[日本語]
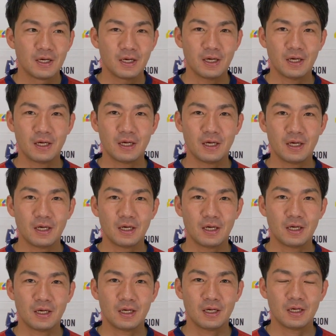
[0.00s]

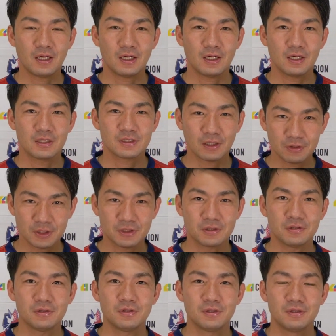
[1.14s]
えー、昨日
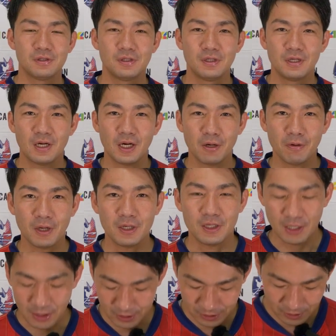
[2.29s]
アウェイ
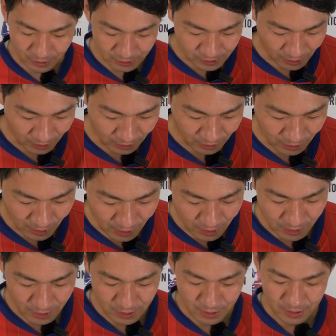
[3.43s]
秋田戦が、
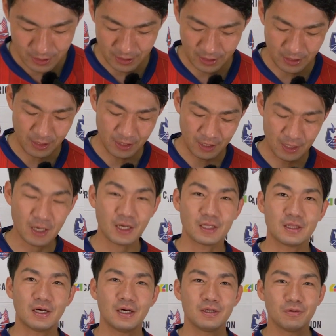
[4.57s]
えー、明け
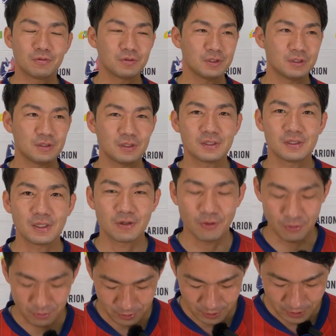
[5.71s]
た翌日ですね
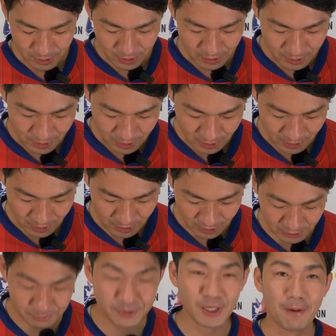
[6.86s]
今日、えー、
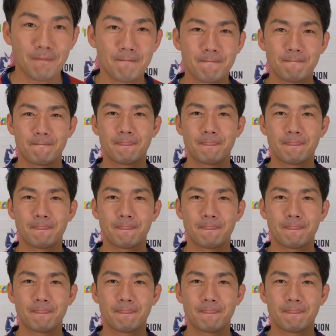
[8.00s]
勝ちました